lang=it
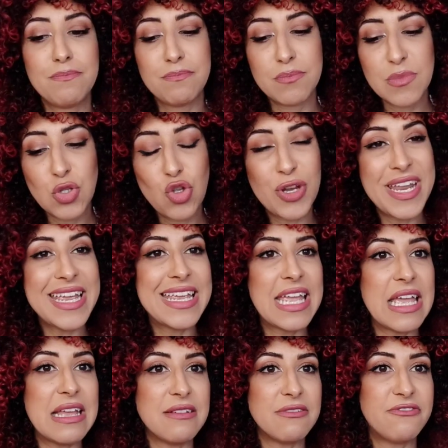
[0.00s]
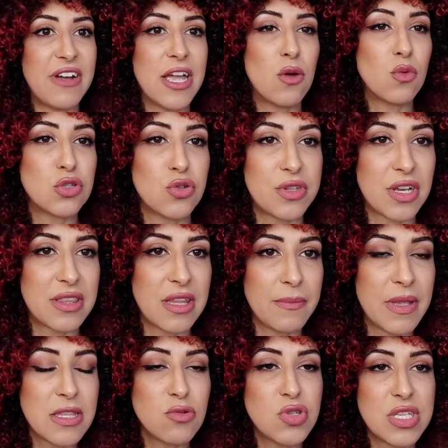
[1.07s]
non è che fai questo
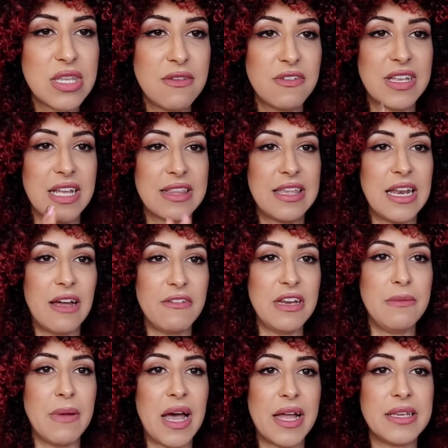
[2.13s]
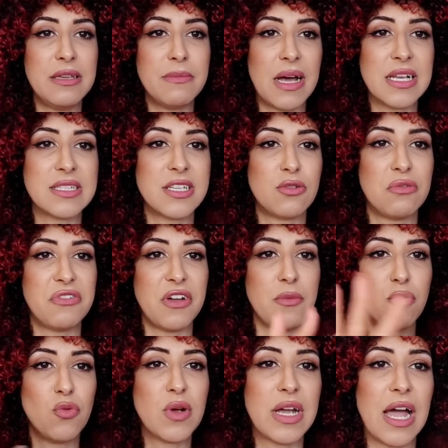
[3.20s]
trattamento significa ti lavi le mani, basta, non fai
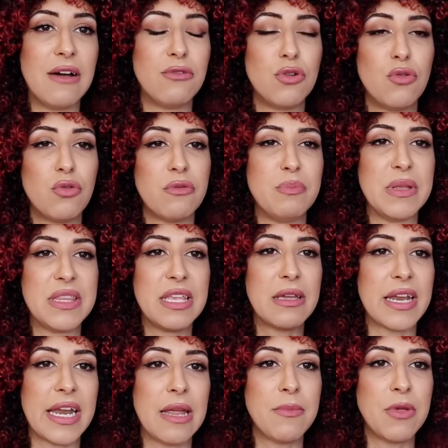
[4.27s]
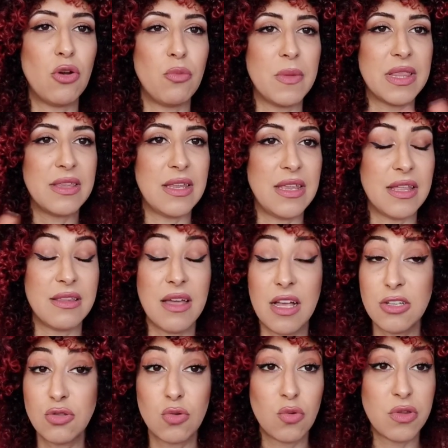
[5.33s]
più un cavolo, non metti creme, non metti niente.
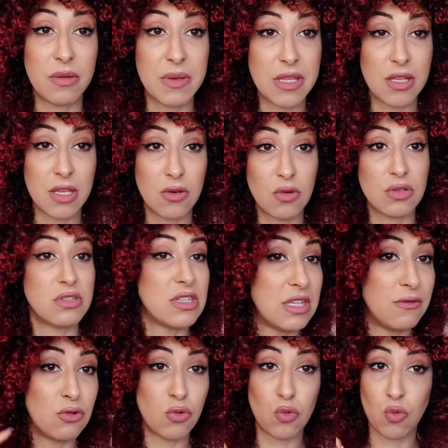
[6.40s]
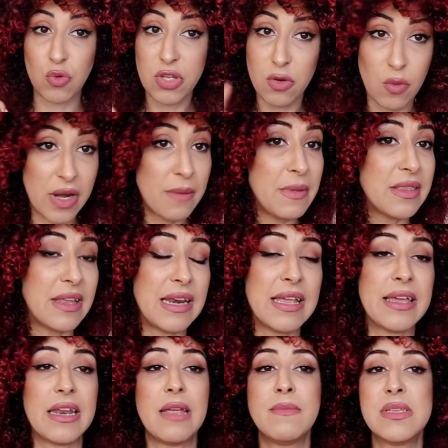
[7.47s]
Assolutamente no, si devono continuare a mettere le
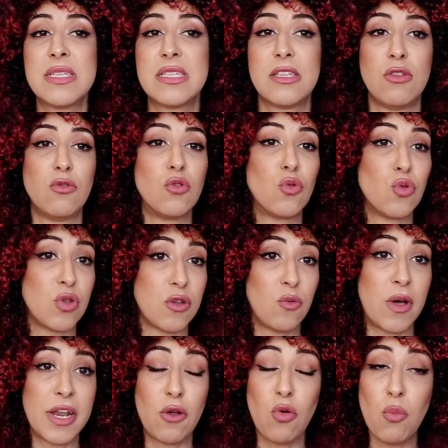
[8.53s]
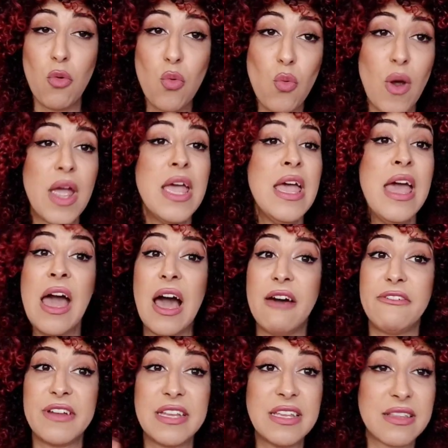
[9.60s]
creme, si devono continuare comunque a
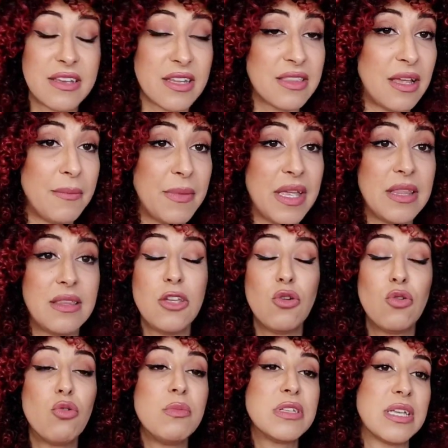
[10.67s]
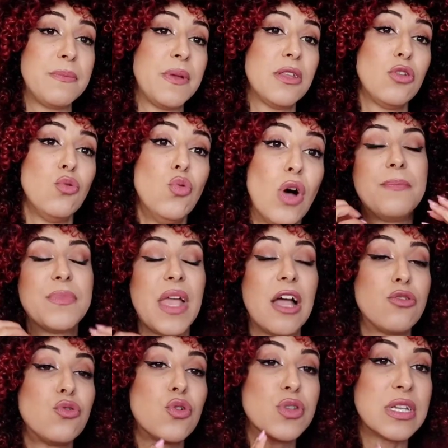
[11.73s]
fare dei trattamenti. Io come sapete
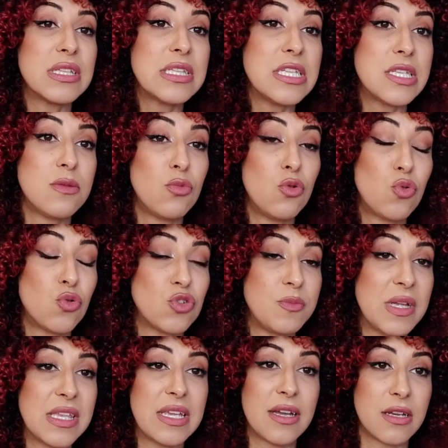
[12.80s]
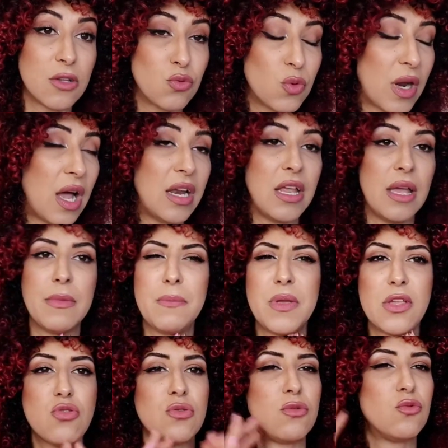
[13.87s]
adoro tantissimo cosmetica naturale, a me
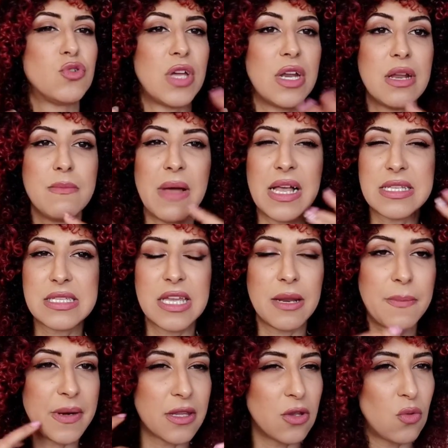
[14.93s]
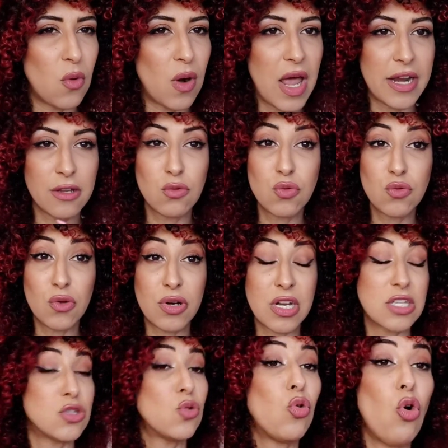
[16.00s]
piacciono usare maschere particolari, tutto il
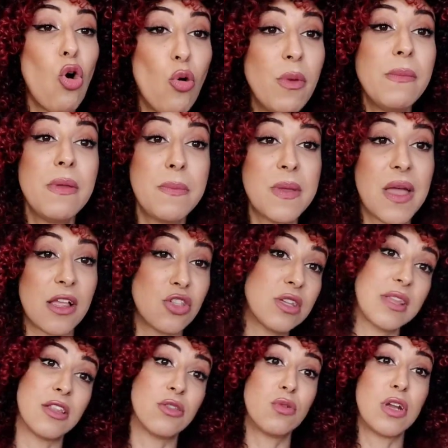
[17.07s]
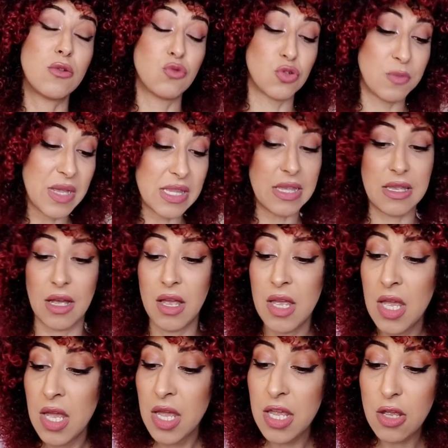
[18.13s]
resto, come mi piace tanto la cosmetica.
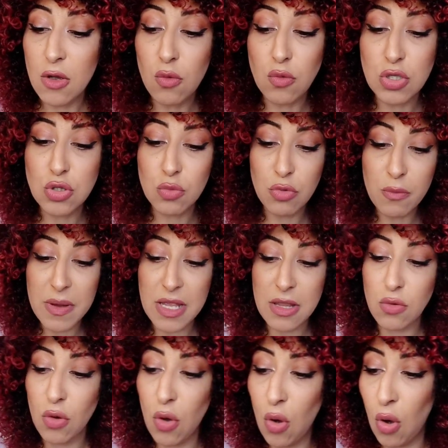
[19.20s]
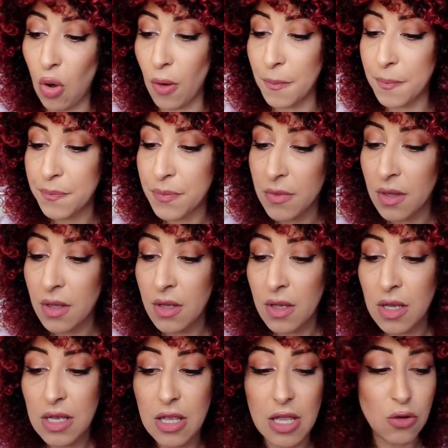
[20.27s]
Io in questo momento ho
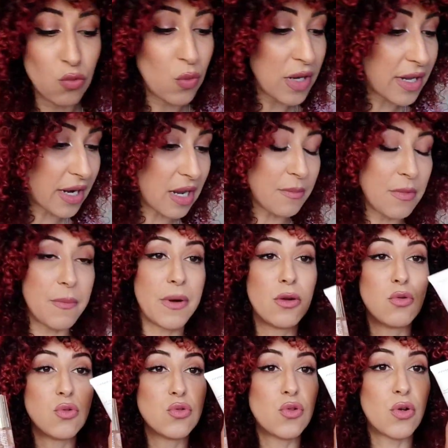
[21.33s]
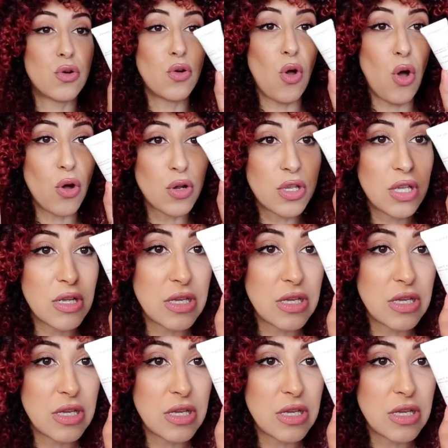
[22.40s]
eh, due creme per contorno occhi,